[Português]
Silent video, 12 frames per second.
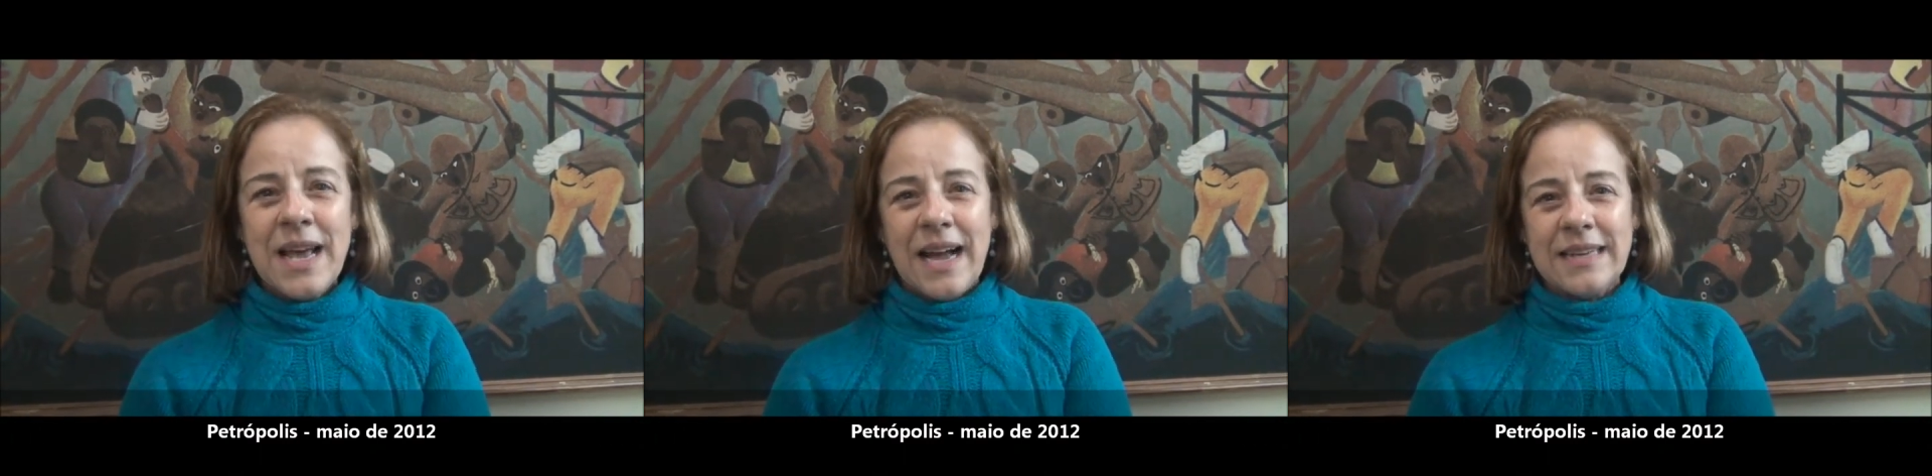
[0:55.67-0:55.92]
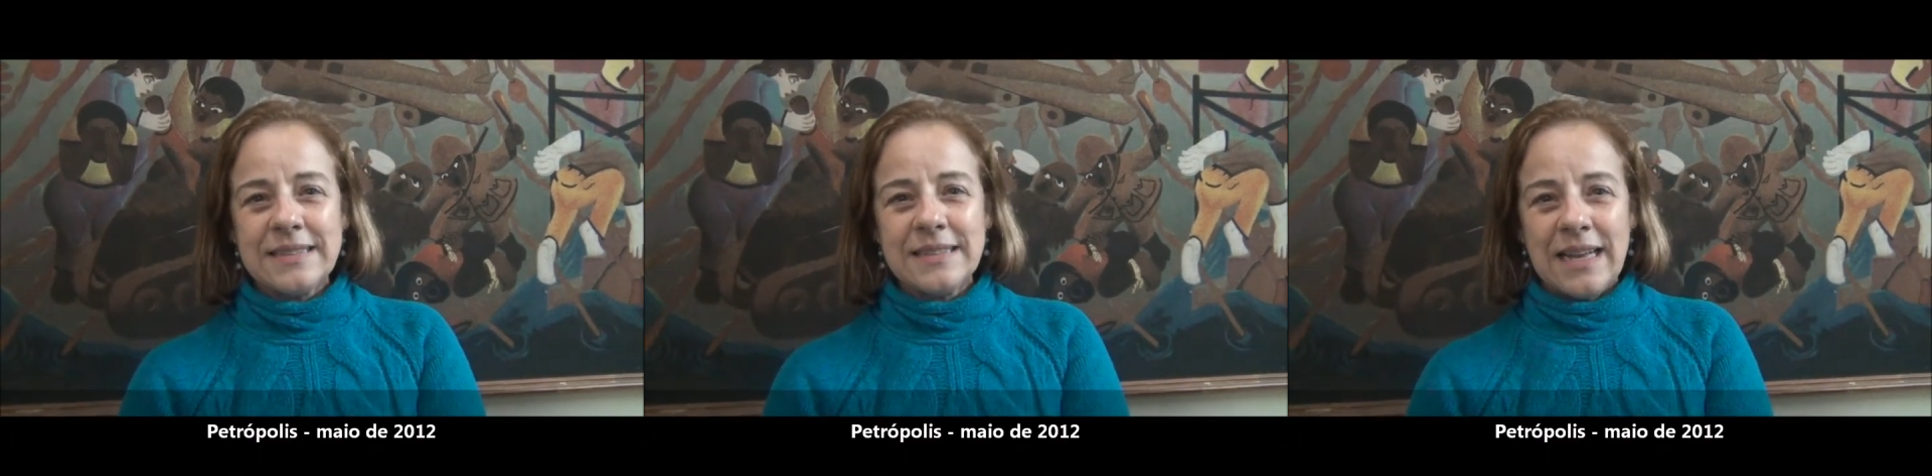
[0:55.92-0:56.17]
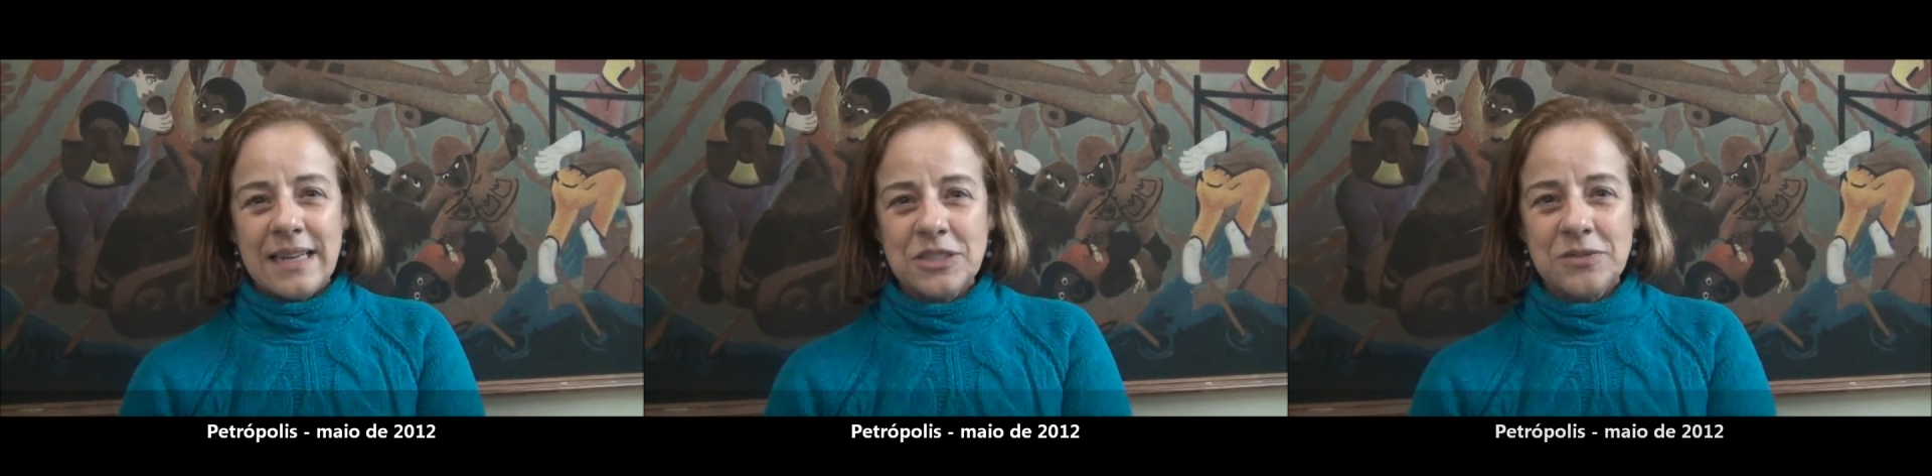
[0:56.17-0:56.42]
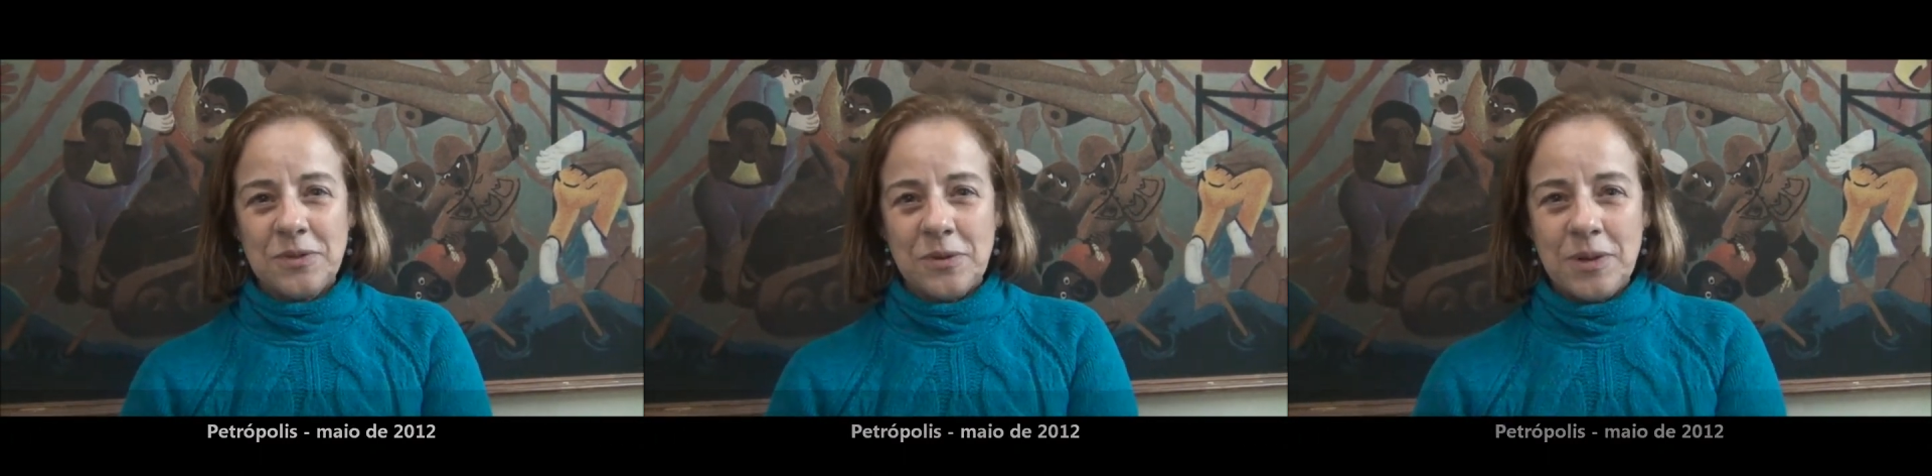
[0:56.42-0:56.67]
As
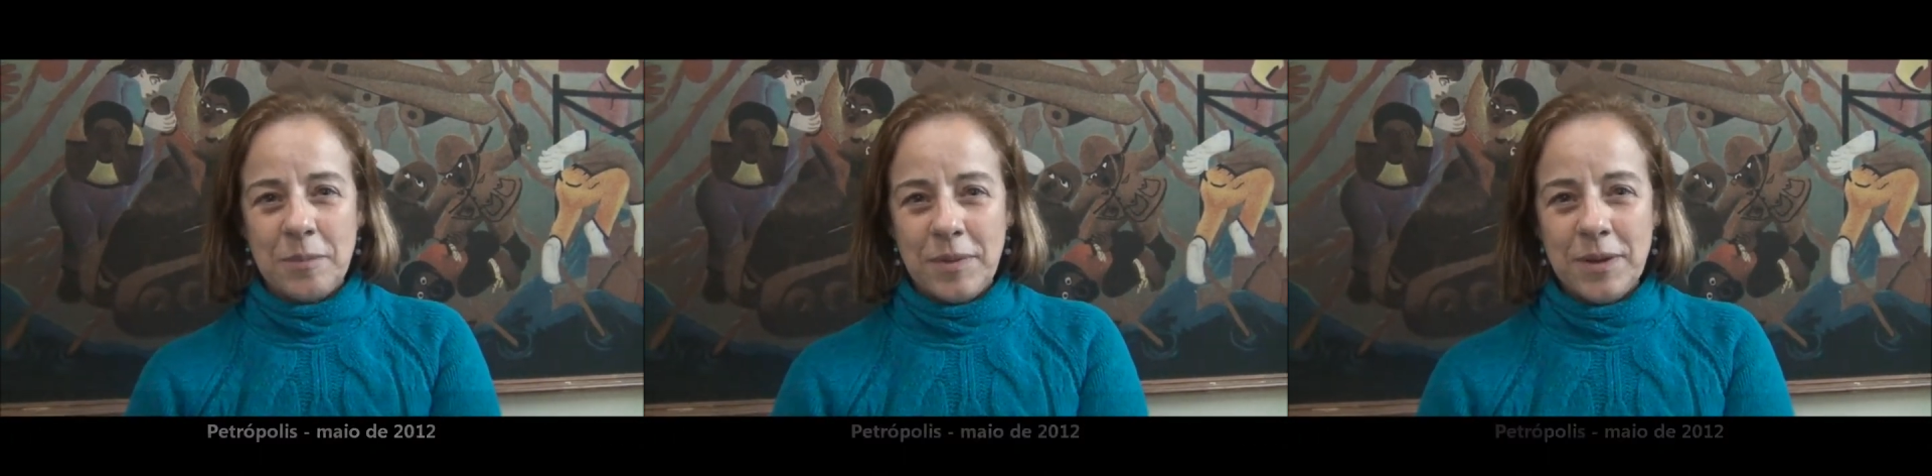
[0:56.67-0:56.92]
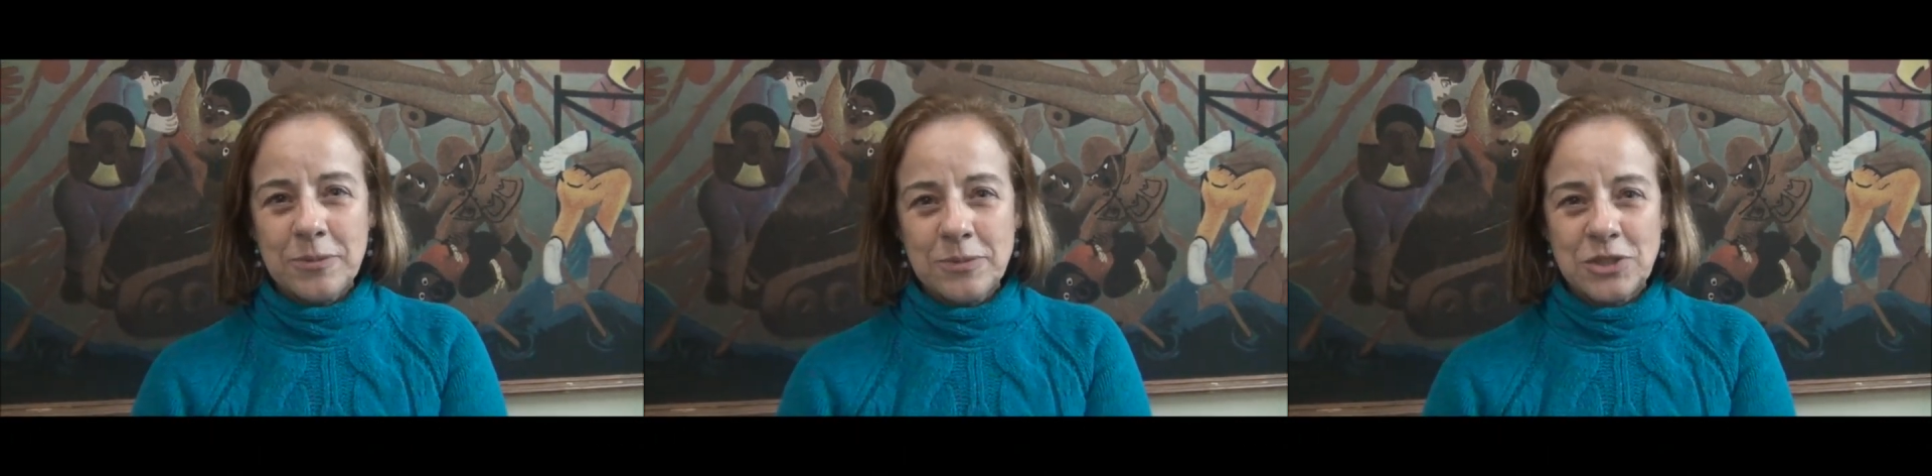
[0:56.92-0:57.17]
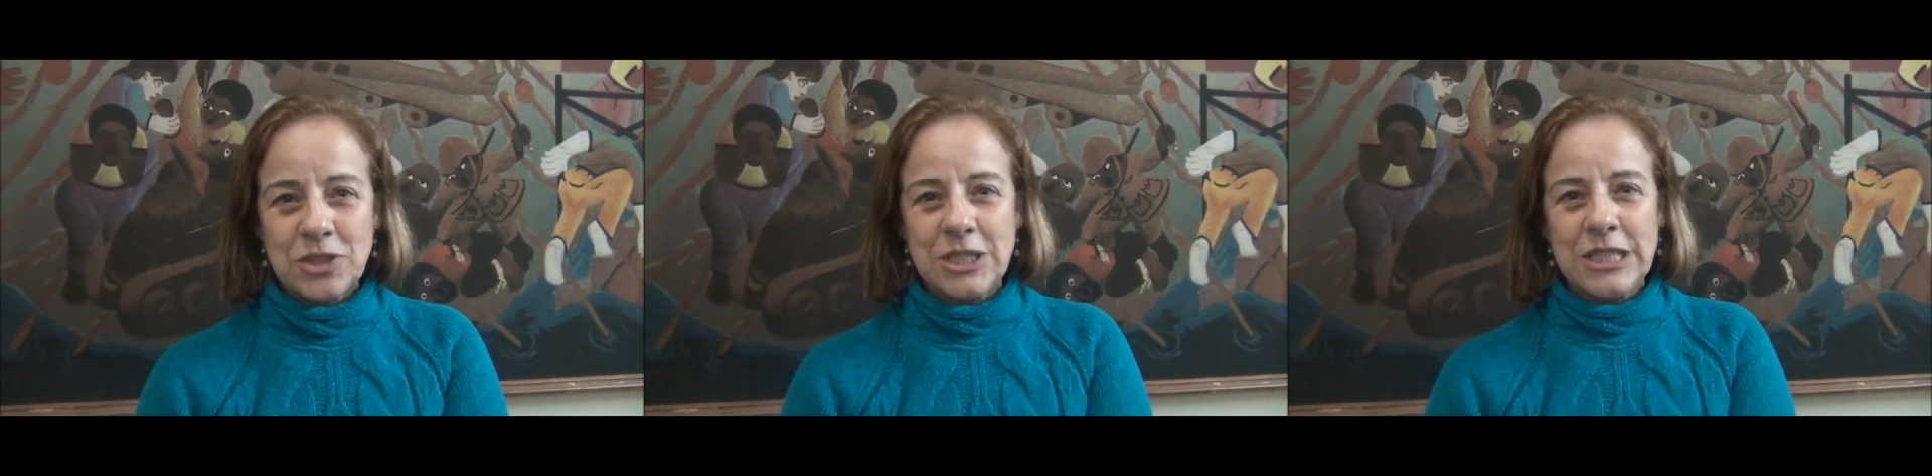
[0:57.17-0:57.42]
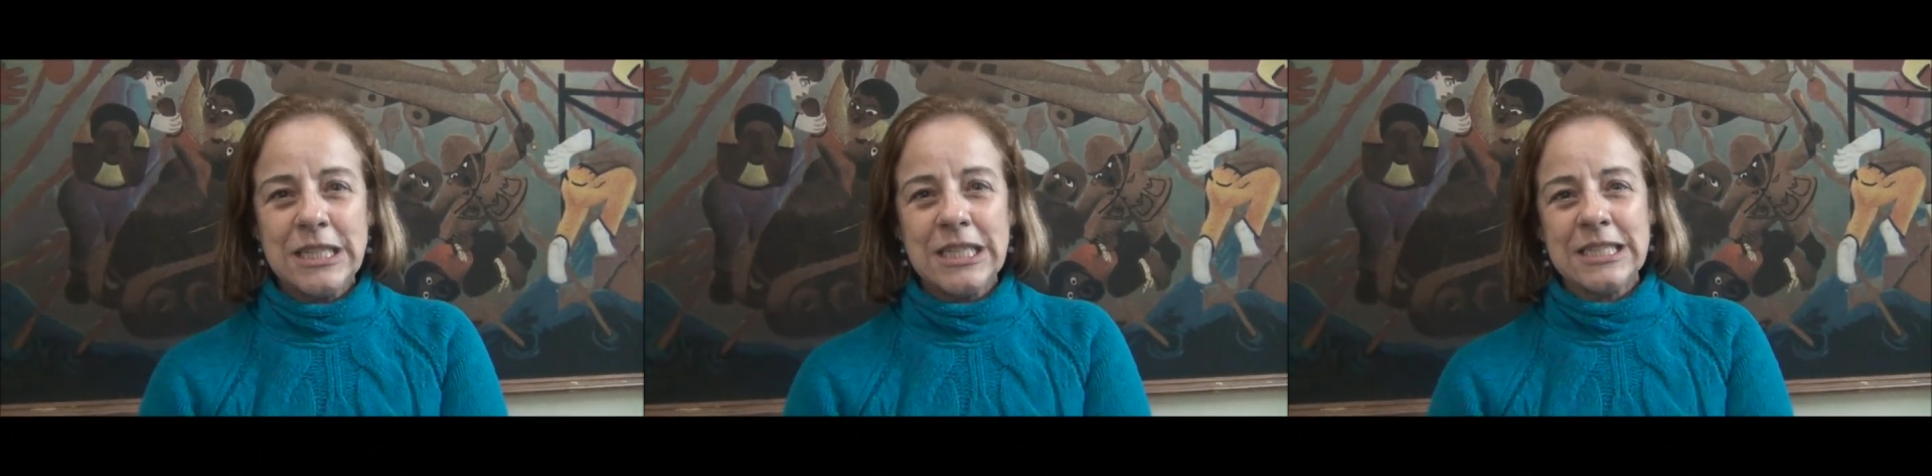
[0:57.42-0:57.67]
cidades vão
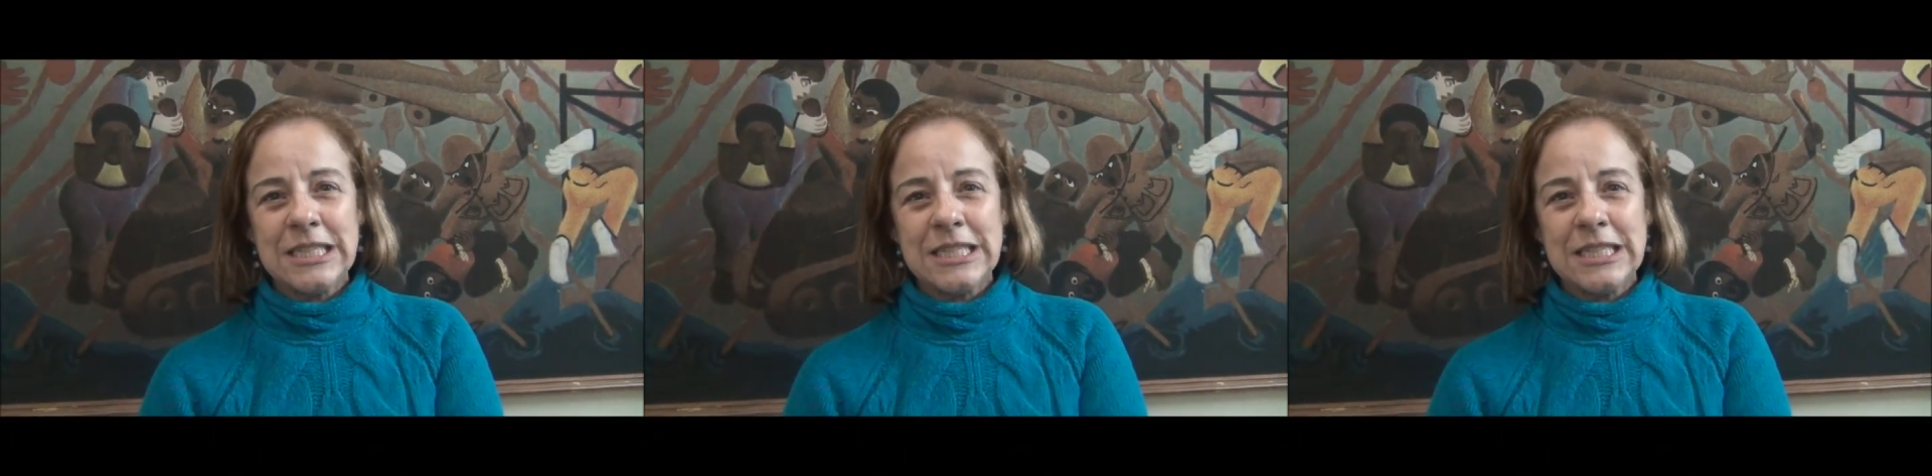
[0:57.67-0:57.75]
repercutir